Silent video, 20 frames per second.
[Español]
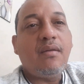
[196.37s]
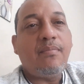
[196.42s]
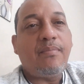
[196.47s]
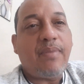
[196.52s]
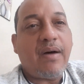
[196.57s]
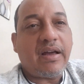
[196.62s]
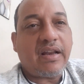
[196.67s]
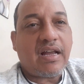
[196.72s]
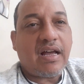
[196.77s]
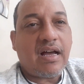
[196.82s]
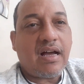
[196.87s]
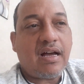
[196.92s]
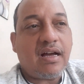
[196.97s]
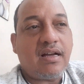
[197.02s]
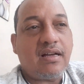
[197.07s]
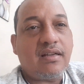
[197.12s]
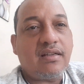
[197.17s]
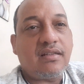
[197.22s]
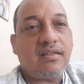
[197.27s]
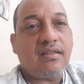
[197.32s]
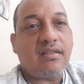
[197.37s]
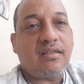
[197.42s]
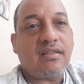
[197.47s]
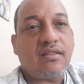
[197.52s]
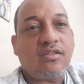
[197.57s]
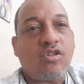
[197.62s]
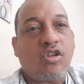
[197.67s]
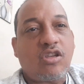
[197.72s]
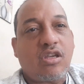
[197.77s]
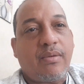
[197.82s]
para
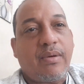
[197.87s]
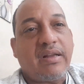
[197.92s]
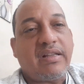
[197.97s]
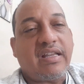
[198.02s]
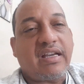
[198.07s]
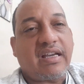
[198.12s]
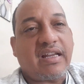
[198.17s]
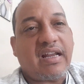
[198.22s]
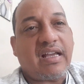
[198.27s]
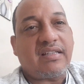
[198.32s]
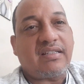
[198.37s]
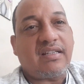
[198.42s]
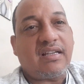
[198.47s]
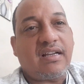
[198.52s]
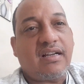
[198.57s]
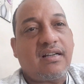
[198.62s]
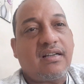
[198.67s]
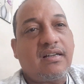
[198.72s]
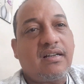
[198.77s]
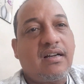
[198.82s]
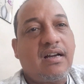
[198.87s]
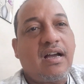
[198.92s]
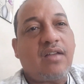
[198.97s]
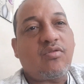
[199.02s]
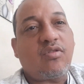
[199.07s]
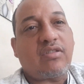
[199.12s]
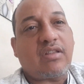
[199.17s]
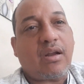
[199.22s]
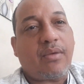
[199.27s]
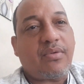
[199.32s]
no llevar desgracia a
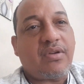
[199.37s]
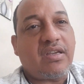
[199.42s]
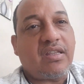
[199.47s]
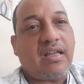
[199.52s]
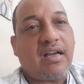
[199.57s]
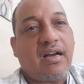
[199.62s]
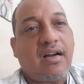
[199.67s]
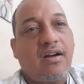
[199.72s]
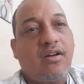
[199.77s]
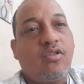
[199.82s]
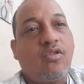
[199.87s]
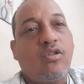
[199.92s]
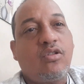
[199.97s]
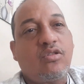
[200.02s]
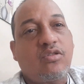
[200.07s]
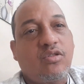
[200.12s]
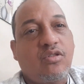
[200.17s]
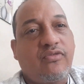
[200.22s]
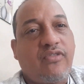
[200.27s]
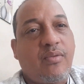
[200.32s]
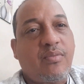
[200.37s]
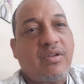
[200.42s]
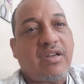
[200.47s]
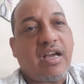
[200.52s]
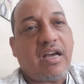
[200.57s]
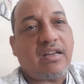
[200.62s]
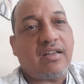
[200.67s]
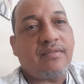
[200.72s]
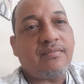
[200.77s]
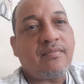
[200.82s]
nuestra vida o a nuestros
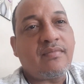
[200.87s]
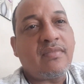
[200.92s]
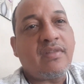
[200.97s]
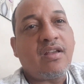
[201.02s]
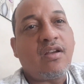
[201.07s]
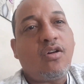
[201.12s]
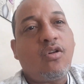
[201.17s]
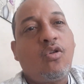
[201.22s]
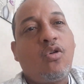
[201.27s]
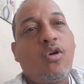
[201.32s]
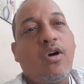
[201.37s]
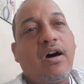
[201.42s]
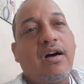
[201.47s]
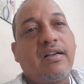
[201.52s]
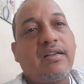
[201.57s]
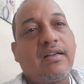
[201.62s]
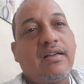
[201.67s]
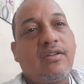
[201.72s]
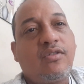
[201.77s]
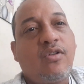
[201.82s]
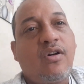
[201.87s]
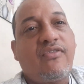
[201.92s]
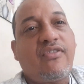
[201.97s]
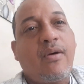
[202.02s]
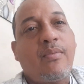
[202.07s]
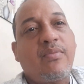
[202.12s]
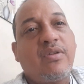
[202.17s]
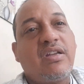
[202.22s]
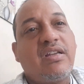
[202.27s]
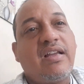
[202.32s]
familiares o a,
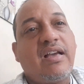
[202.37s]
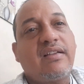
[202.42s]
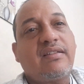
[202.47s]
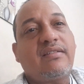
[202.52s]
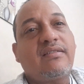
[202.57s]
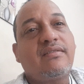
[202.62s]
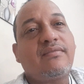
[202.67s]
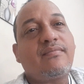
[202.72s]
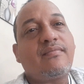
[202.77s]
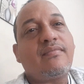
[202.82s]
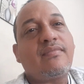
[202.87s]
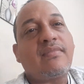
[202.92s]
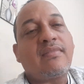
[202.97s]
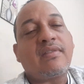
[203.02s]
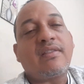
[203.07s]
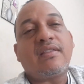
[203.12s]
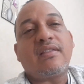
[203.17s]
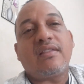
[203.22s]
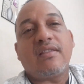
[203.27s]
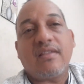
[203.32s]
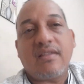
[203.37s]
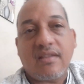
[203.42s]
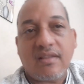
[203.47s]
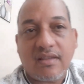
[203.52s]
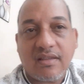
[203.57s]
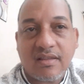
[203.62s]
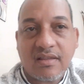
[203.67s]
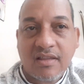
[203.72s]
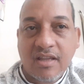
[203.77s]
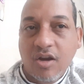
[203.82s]
familias
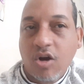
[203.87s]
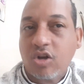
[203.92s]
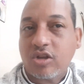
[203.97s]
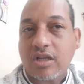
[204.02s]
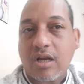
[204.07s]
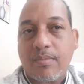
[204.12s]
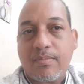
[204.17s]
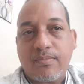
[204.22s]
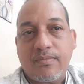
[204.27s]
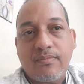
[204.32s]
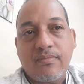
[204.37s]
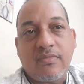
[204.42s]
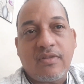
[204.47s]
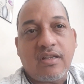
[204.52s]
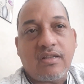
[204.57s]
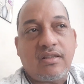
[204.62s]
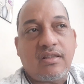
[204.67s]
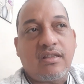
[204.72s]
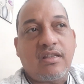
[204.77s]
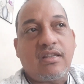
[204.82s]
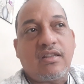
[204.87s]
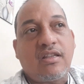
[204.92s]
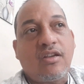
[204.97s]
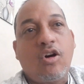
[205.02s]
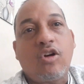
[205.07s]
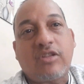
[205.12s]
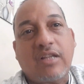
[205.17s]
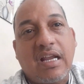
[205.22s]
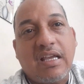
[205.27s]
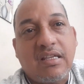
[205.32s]
de
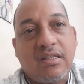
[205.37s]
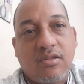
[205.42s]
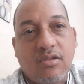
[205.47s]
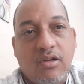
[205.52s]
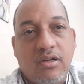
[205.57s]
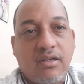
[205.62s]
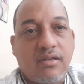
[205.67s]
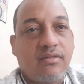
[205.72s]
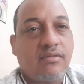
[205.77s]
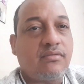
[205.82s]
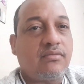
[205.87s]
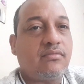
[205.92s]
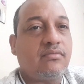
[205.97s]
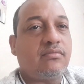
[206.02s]
otra índole.